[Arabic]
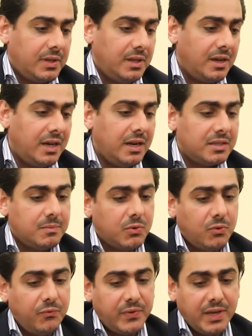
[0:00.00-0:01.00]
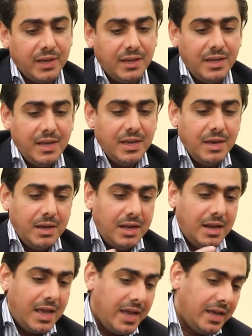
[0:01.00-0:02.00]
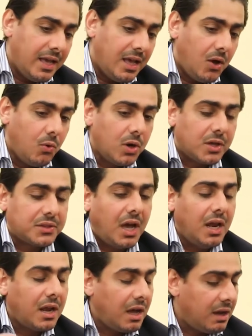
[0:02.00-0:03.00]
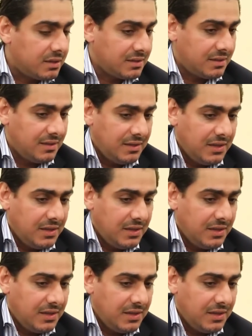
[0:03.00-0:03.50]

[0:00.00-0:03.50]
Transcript: هاي لازم يكون فيها الهيئه والقطاع الخاص